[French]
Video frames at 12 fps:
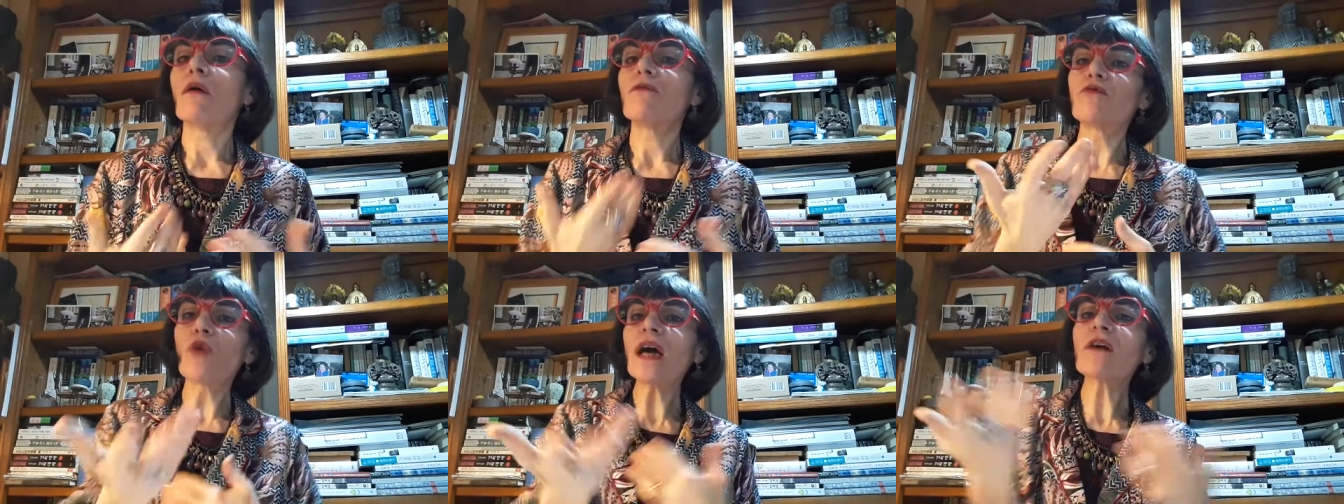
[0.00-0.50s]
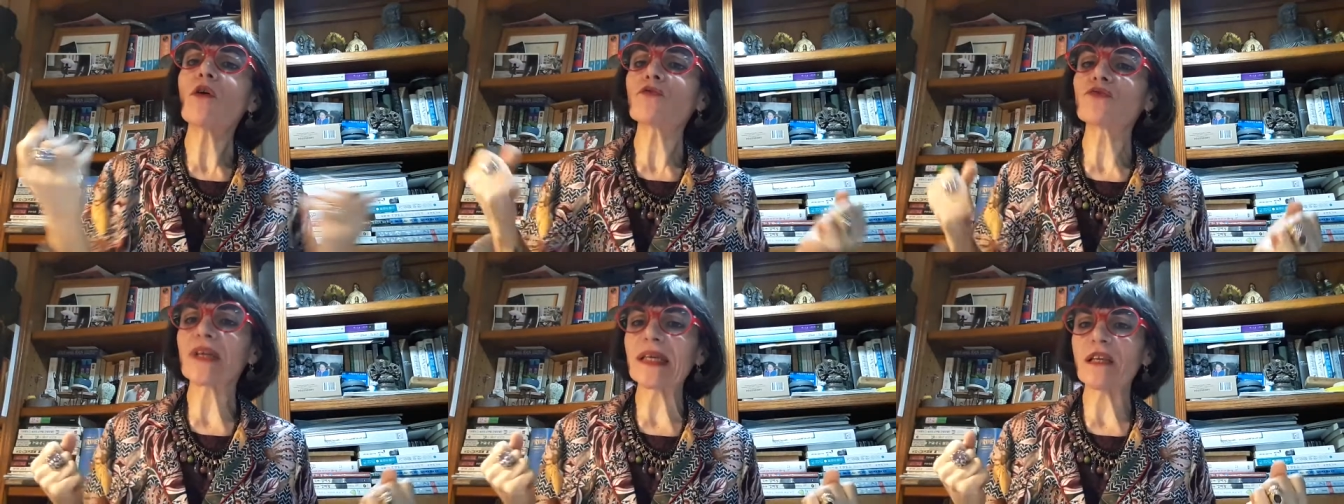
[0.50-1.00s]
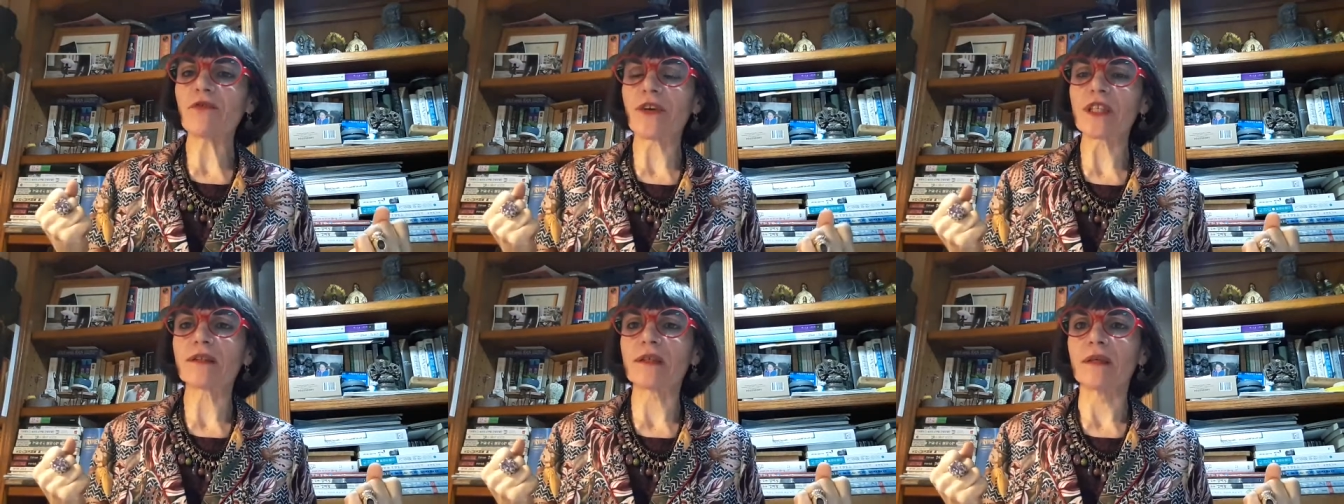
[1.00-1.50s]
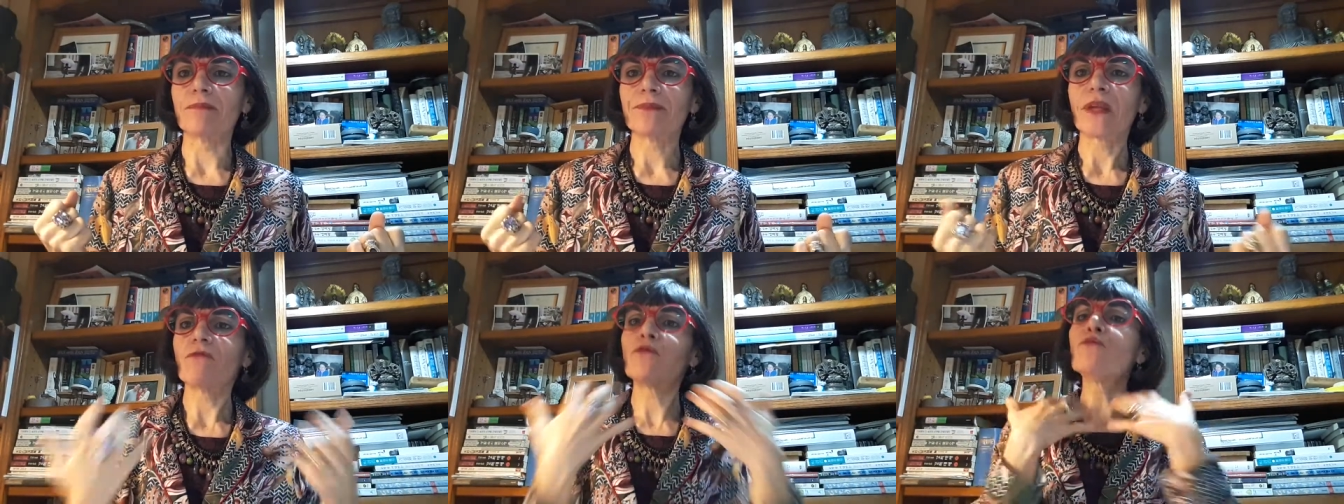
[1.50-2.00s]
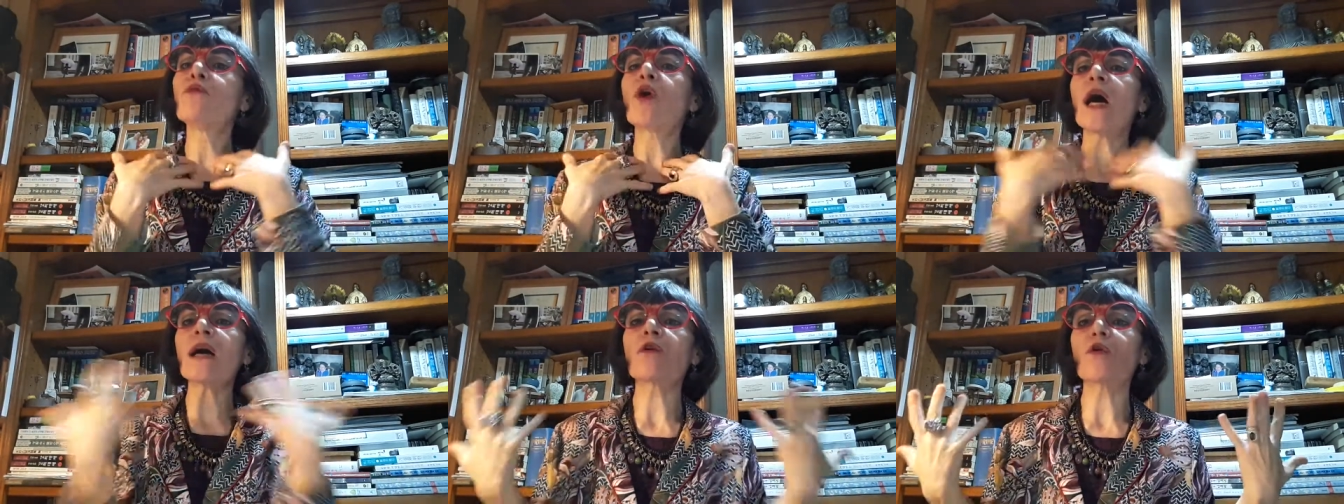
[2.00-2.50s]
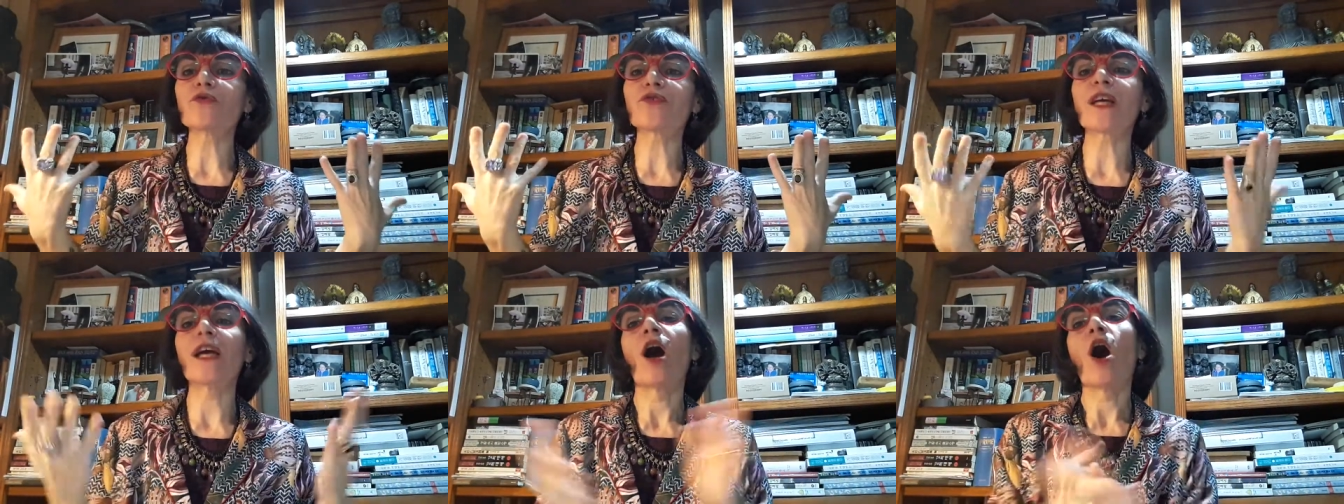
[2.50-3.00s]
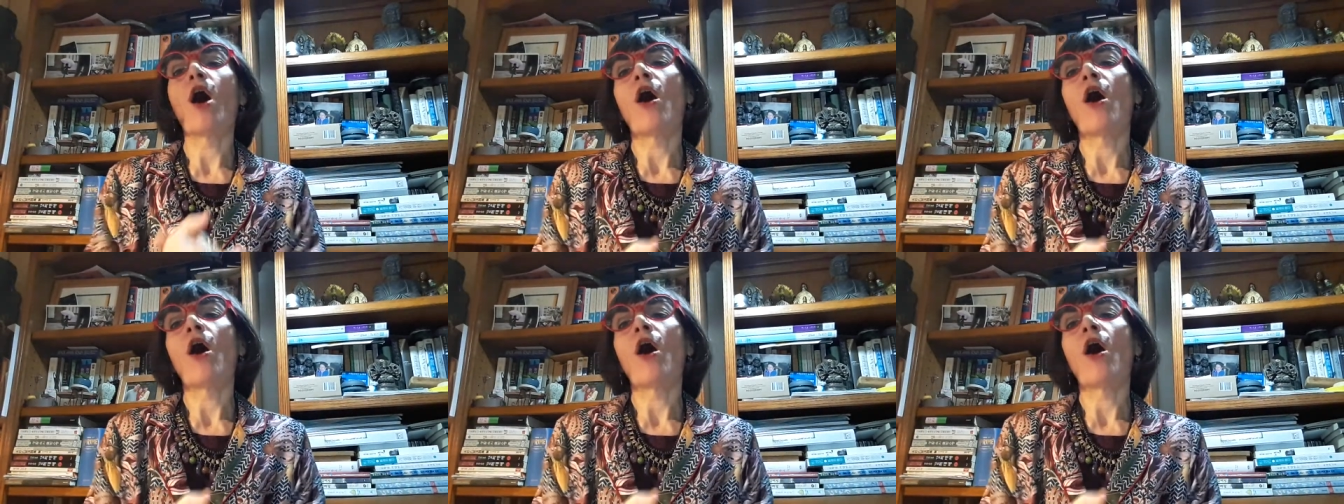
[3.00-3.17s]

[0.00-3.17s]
vous rencontrez des Français, vous me rencontrez,